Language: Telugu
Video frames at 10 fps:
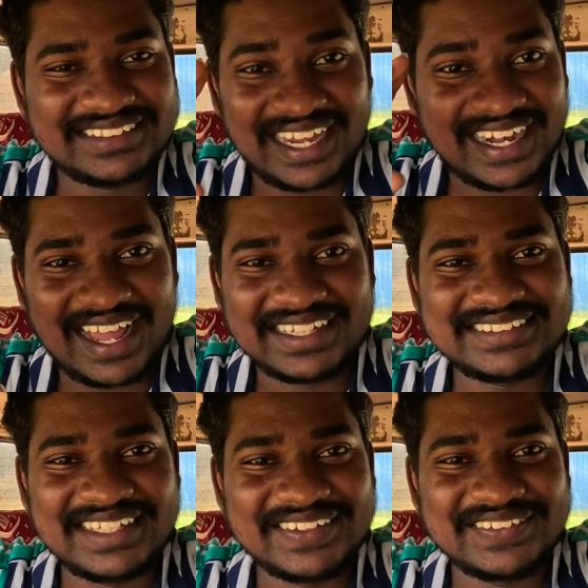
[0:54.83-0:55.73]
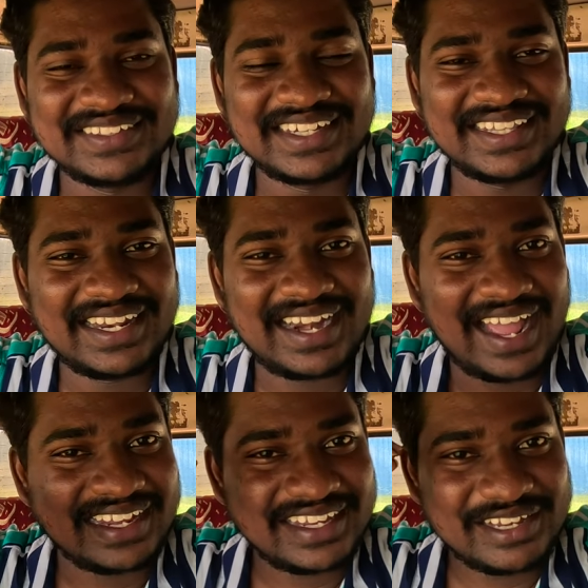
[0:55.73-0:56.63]
చాలా ఆశ్చర్యంగా ఉంది కదా
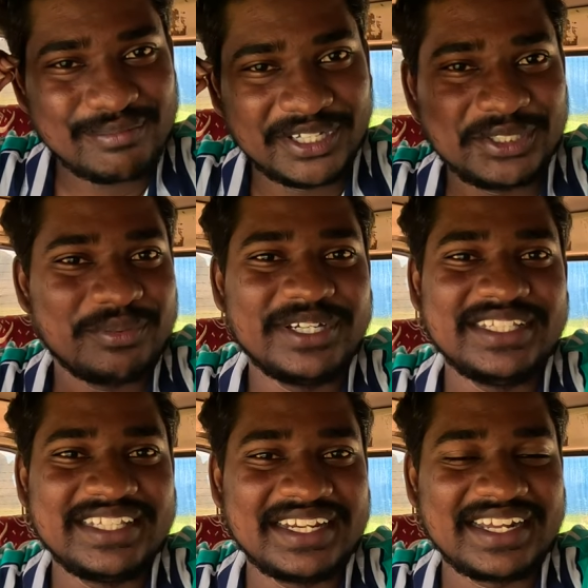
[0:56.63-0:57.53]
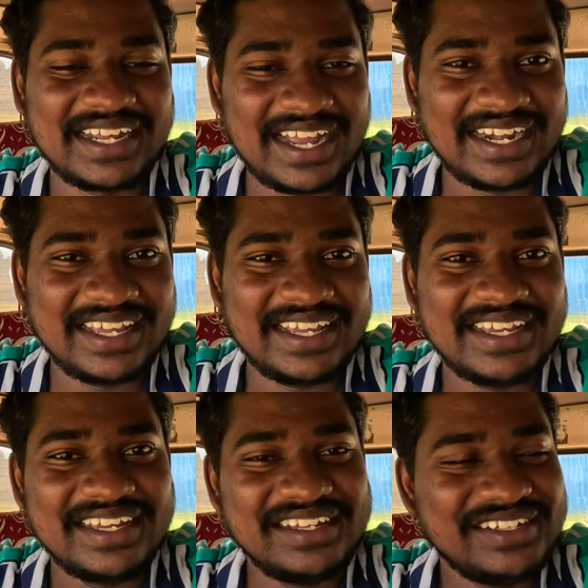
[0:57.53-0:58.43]
నాకే మతిపోయింది వినంగానే
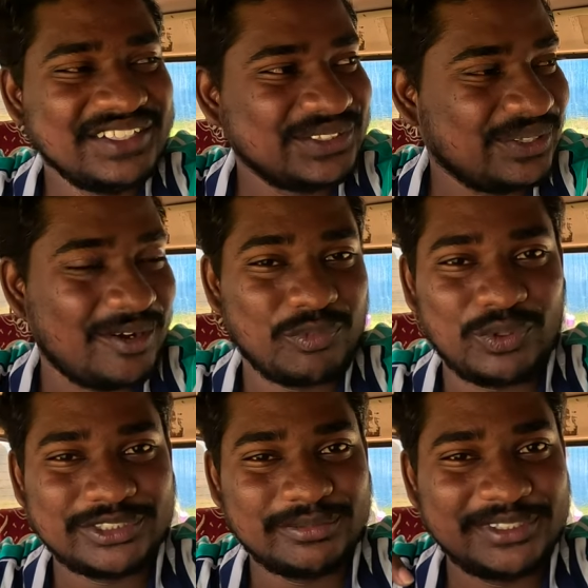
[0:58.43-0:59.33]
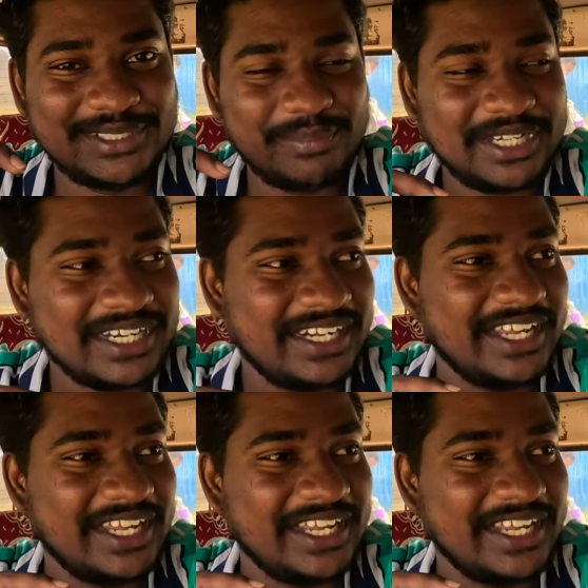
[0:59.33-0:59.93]
సో ఆమె కోసం అని చెప్పి ఇక్కడ